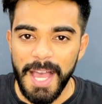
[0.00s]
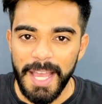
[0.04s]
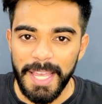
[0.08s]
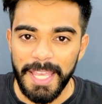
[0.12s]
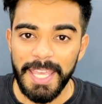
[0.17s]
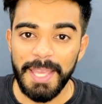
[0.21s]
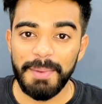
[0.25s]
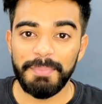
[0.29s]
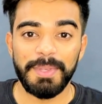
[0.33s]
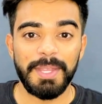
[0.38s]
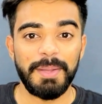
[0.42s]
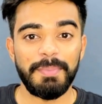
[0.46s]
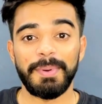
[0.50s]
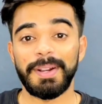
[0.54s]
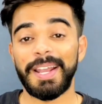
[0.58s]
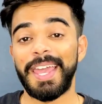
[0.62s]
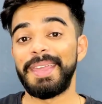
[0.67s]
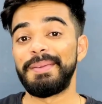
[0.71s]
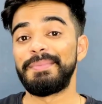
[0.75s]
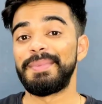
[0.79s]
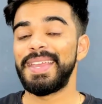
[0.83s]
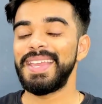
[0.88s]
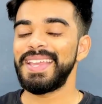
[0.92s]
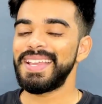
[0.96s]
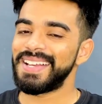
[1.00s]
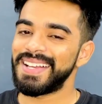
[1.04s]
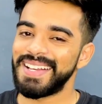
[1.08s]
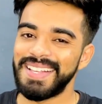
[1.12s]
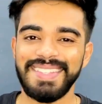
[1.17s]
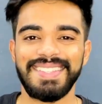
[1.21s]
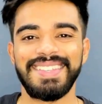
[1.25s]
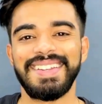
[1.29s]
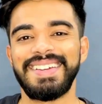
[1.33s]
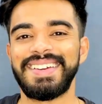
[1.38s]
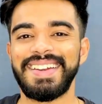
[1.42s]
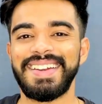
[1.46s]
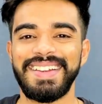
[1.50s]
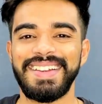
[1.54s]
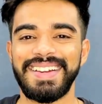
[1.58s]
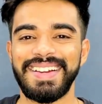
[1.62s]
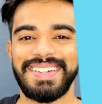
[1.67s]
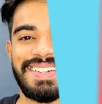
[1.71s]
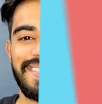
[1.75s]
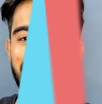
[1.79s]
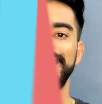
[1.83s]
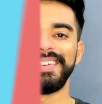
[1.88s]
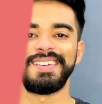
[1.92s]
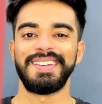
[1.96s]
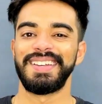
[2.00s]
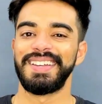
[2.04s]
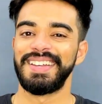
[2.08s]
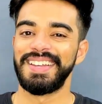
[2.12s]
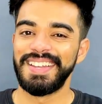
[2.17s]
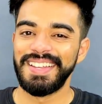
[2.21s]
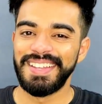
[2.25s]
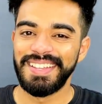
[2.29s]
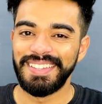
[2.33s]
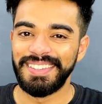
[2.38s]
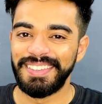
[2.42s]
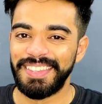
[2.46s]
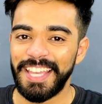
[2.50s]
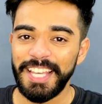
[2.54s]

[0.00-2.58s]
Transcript: आगे अपनी पढ़ाई में कंसंट्रेट कर सकते हो